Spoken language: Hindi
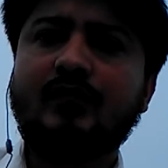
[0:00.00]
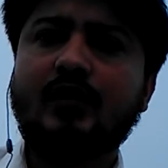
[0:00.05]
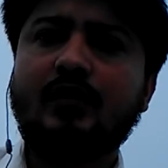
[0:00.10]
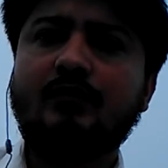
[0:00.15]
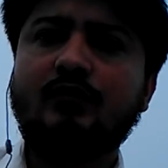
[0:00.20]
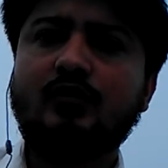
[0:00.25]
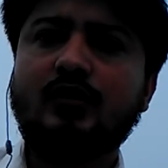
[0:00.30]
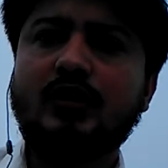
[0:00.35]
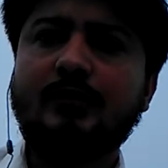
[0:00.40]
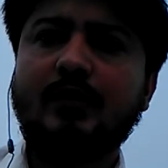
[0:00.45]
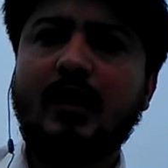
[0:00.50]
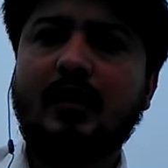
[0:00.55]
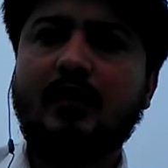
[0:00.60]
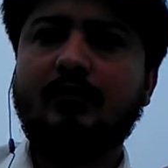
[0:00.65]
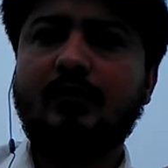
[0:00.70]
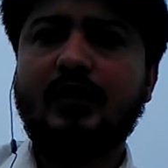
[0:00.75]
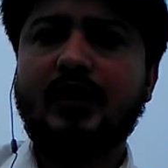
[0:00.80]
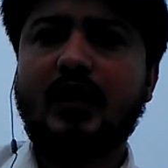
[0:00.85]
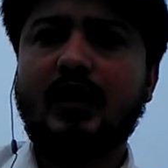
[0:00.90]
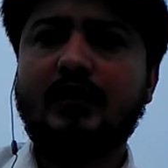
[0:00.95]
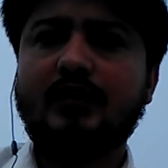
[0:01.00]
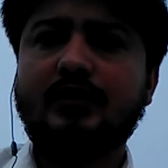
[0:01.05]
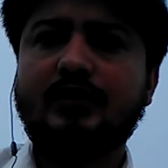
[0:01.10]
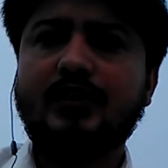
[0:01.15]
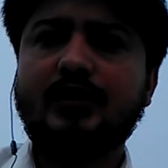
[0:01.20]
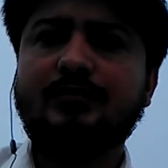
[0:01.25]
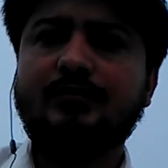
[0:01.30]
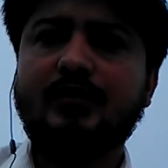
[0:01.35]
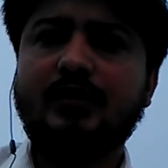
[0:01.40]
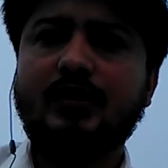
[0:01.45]
मुस्लिम आक्रमण यहाँ इस
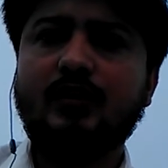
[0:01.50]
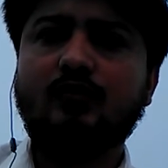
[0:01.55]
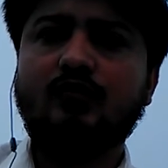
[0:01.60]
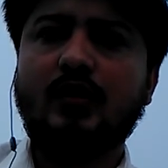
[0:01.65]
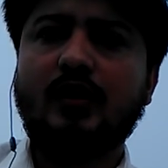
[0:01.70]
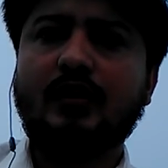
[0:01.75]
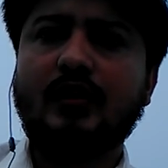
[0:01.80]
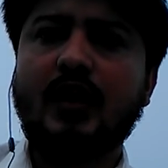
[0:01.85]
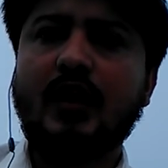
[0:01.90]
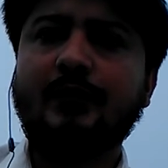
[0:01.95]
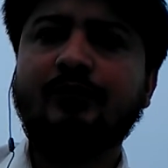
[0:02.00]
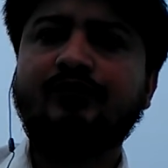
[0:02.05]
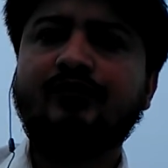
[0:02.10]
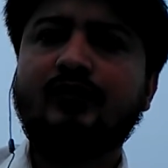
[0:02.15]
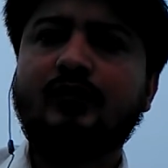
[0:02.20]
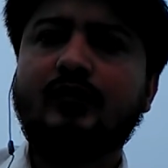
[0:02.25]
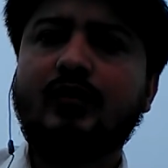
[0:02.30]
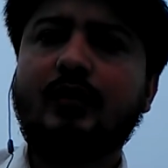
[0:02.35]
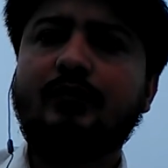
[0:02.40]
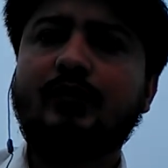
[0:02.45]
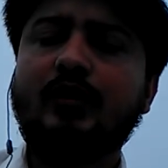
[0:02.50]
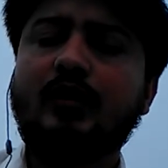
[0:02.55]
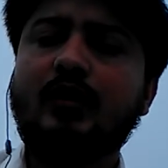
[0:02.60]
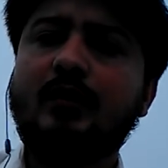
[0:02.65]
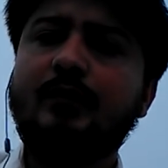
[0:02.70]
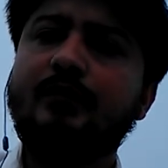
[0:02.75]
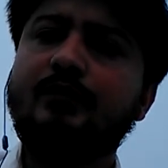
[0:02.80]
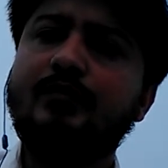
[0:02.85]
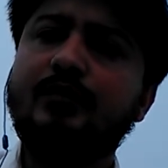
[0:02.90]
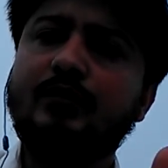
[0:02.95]
देश में नहीं हुआ था तब तक
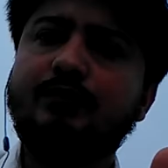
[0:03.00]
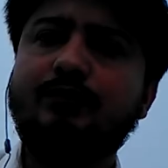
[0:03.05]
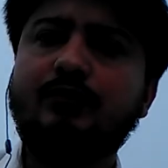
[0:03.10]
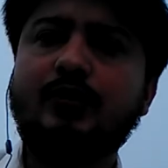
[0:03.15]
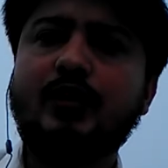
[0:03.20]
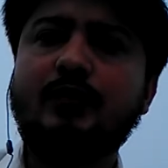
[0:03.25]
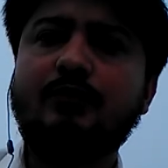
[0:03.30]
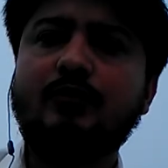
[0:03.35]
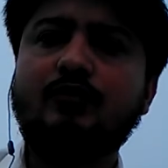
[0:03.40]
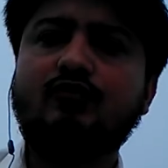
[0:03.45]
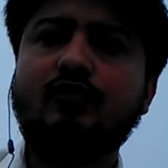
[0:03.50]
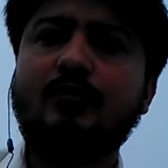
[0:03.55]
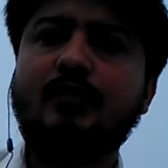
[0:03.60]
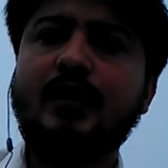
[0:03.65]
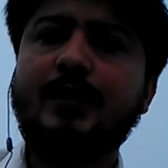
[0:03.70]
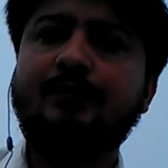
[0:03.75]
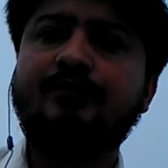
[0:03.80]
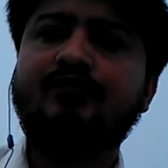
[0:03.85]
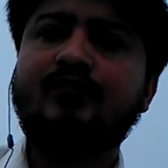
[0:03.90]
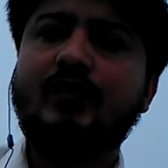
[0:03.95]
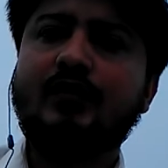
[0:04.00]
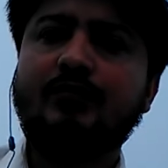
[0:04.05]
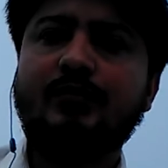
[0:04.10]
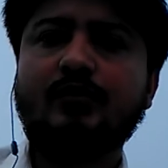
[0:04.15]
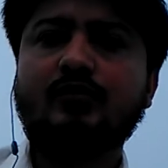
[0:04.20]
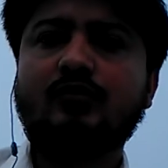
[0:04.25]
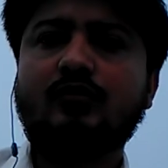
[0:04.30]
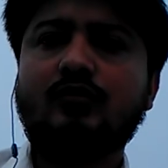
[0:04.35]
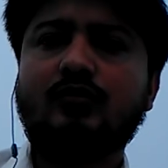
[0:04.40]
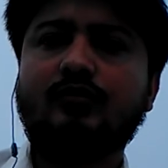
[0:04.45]
हम पूरे विश्व में
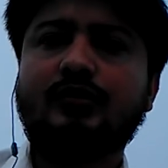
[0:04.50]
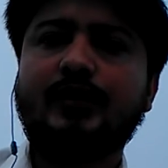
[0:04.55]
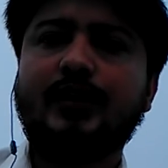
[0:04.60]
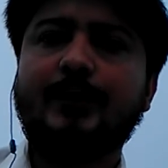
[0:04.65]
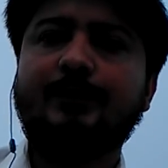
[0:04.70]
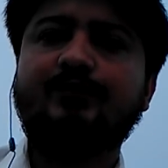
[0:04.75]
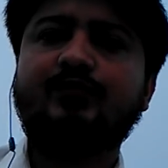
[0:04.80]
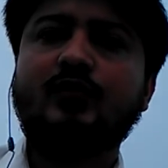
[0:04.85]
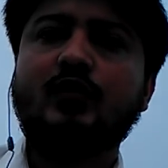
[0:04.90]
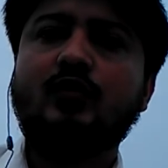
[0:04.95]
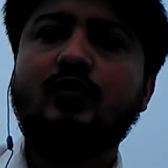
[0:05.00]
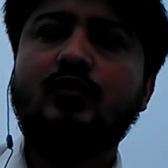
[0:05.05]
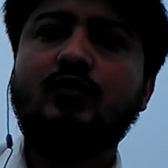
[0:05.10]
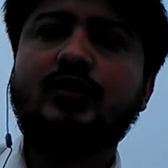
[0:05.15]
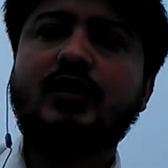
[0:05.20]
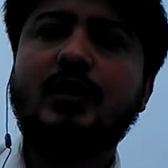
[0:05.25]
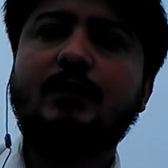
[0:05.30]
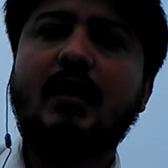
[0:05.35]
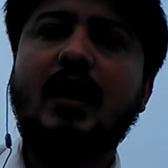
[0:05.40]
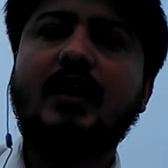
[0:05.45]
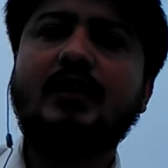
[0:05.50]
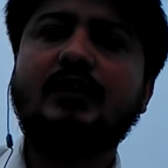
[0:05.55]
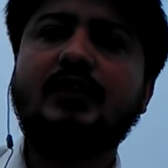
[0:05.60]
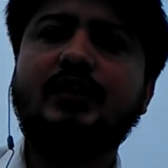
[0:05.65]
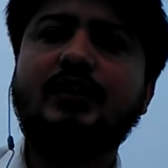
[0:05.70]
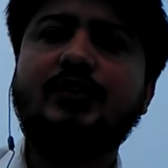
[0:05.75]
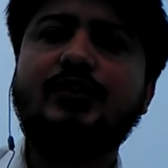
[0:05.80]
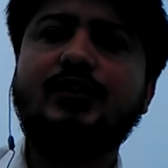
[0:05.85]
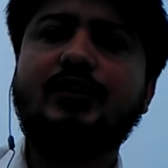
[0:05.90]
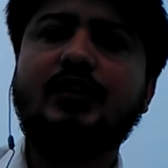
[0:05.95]
विश्वगुरु थे उसके बाद
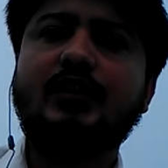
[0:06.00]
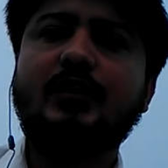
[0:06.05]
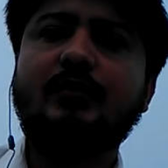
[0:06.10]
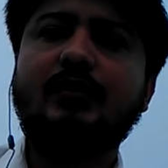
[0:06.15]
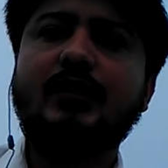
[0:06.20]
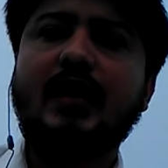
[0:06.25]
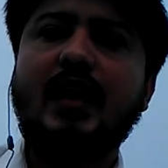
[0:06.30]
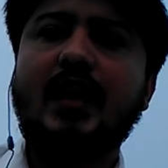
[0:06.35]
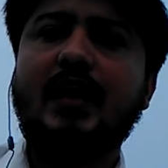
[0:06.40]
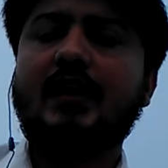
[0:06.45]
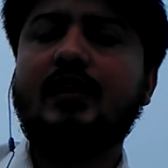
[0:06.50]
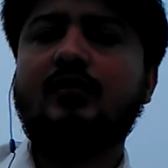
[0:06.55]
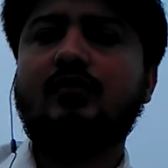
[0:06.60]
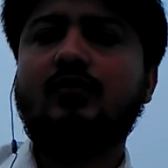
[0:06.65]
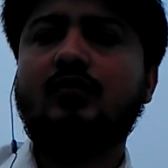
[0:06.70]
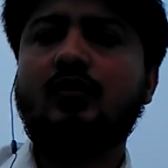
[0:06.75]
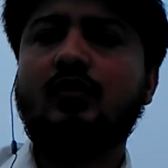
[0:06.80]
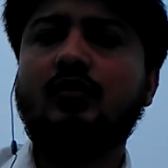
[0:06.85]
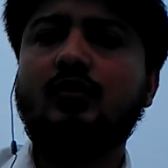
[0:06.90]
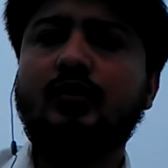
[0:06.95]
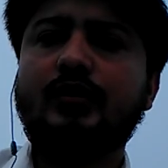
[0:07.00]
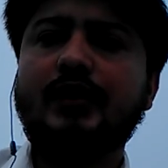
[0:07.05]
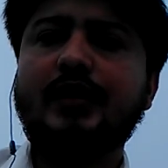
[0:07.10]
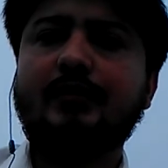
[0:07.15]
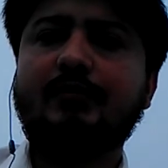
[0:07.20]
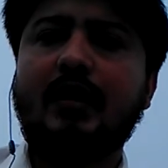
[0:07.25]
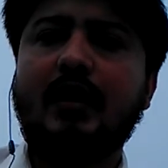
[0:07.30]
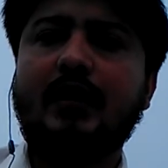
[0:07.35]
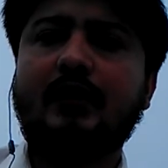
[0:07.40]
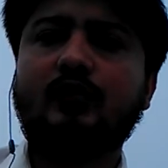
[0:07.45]
ही जितने भी आए वो लूटे
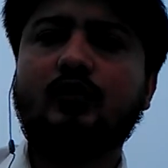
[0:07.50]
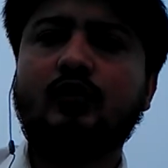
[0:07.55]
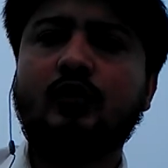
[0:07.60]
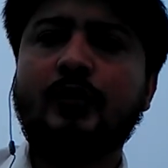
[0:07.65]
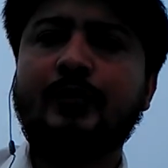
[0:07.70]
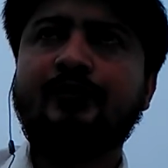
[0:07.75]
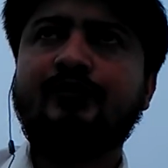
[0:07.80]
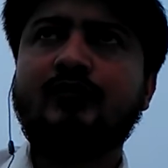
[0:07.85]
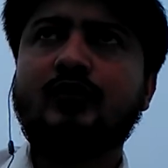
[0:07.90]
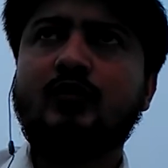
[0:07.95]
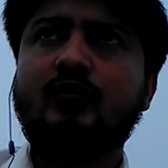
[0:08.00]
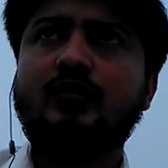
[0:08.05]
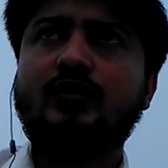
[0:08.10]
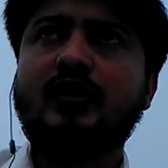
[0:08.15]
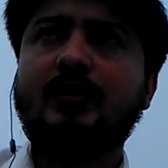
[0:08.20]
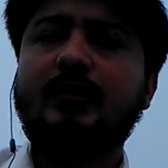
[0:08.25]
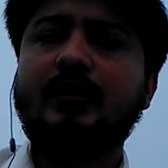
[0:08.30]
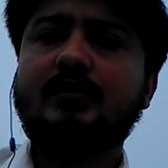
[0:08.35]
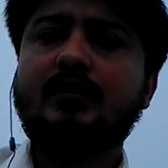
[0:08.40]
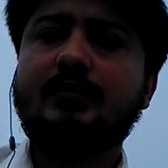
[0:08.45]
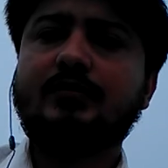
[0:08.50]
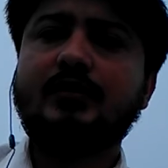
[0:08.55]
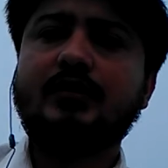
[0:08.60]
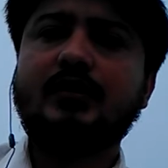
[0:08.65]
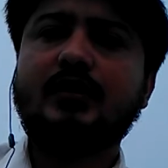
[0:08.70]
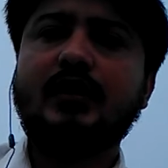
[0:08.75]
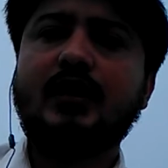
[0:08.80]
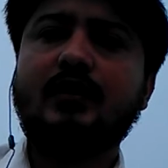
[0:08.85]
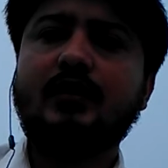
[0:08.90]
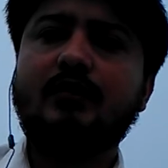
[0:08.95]
भारत को उसके बाद सबसे
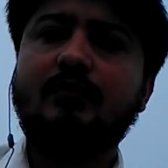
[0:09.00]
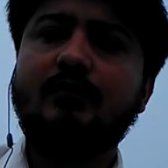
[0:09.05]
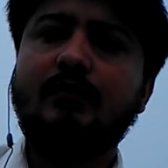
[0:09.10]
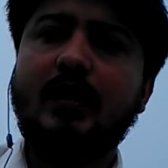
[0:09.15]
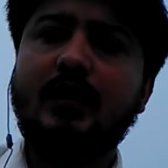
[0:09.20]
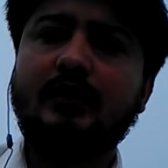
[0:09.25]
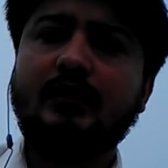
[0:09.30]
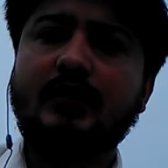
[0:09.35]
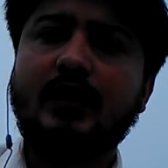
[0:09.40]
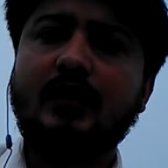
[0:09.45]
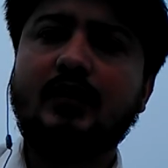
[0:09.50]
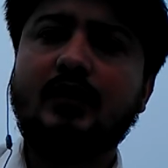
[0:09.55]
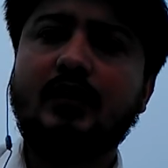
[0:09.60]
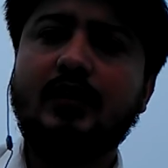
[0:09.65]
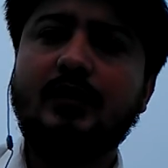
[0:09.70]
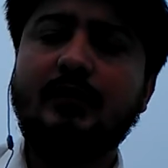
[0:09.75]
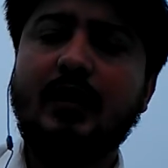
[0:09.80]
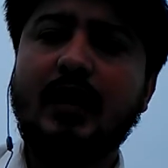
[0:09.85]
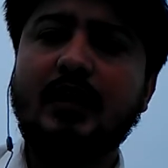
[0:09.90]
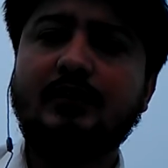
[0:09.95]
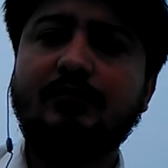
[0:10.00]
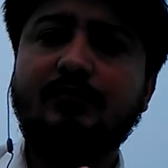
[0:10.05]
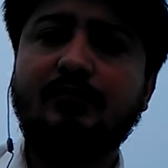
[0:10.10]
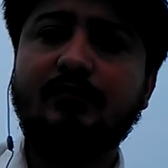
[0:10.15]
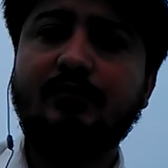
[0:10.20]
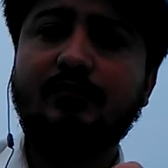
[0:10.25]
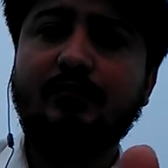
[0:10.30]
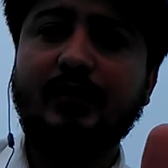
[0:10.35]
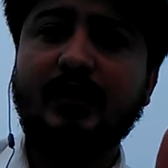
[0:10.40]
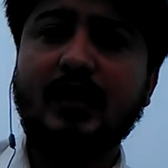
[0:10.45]
ज़्यादा भारत का करीब आज
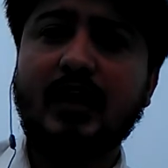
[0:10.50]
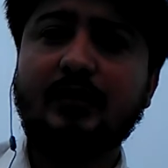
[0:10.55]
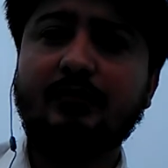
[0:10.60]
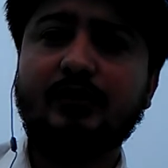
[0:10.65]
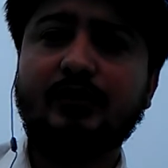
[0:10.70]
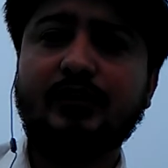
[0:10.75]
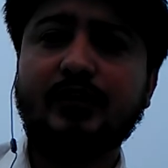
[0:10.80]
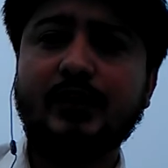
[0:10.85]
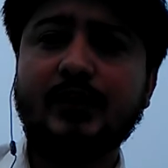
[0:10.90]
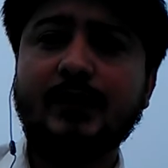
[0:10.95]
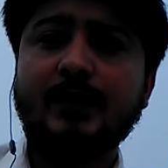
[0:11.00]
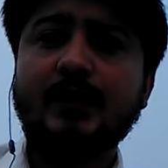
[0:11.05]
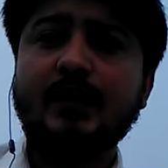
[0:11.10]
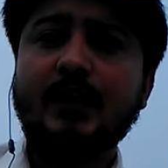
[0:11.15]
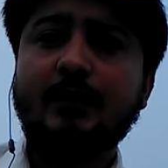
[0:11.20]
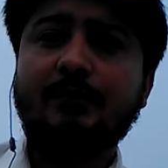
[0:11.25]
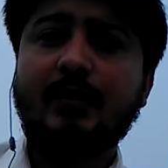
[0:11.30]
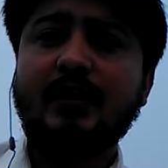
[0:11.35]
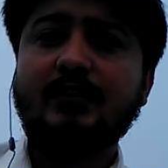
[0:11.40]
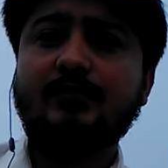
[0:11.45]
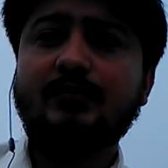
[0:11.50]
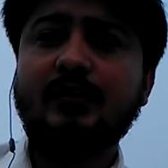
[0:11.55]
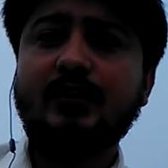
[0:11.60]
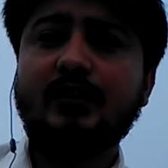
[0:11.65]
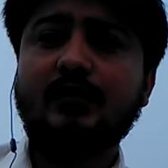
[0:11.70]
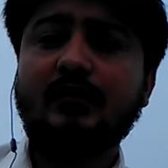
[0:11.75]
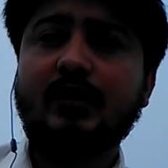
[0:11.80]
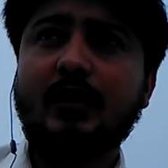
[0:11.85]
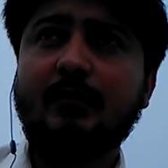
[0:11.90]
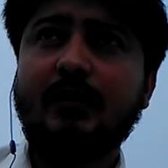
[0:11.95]
प्रधानमंत्री पाँच
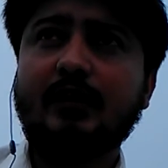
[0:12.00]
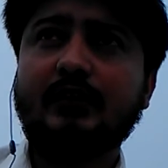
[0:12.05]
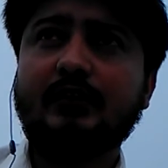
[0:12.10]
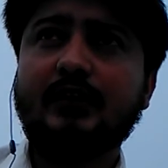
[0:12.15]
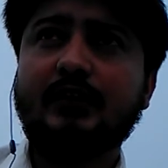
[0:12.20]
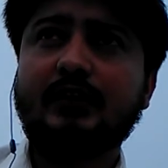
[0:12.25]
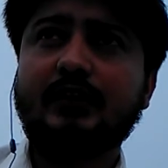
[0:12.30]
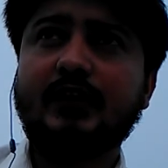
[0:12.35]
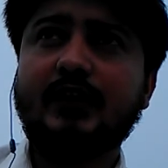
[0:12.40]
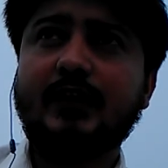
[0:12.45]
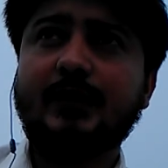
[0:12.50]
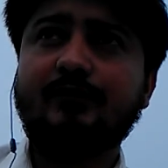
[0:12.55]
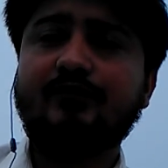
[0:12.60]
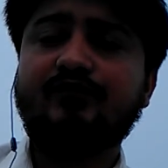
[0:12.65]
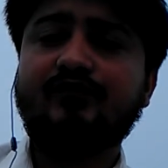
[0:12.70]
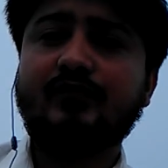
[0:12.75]
मिलियन का बात करते हैं